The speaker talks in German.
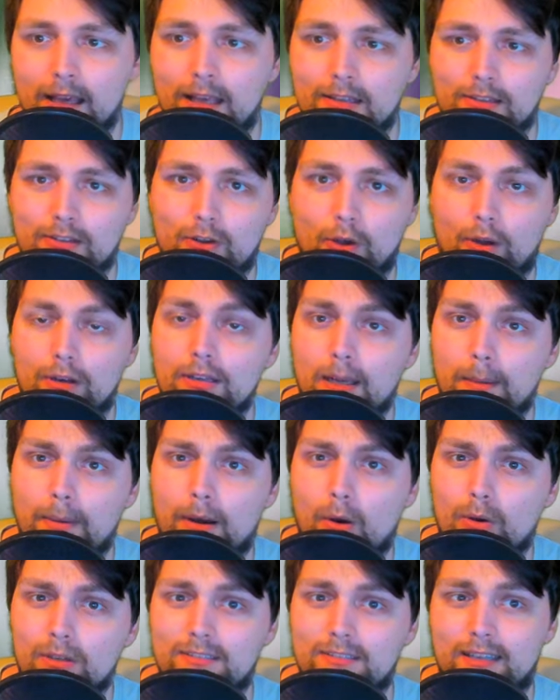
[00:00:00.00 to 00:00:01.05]
Es könnte aber
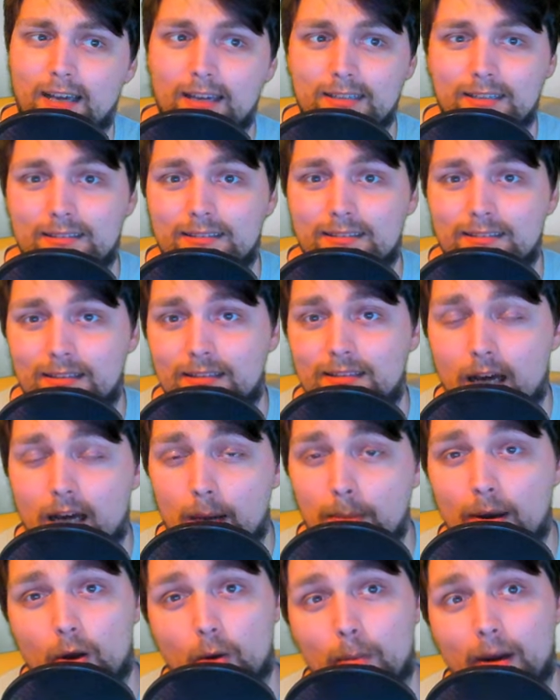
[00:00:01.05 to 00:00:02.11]
auch sein, dass es sich
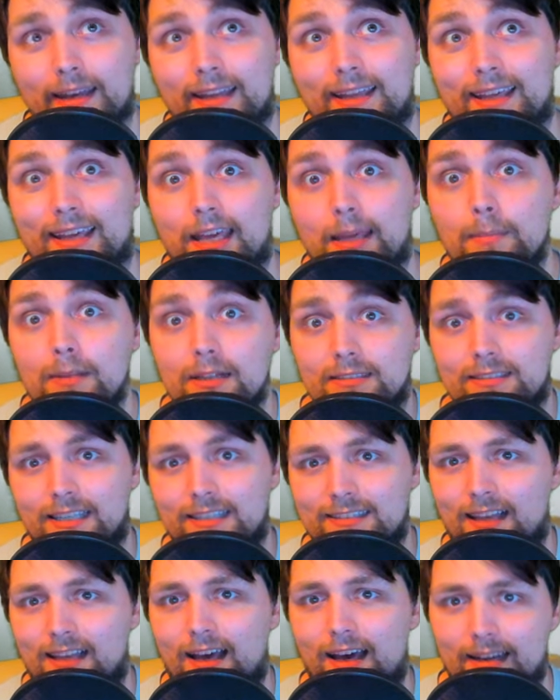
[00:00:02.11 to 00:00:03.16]
dabei um eine Himmelsinsel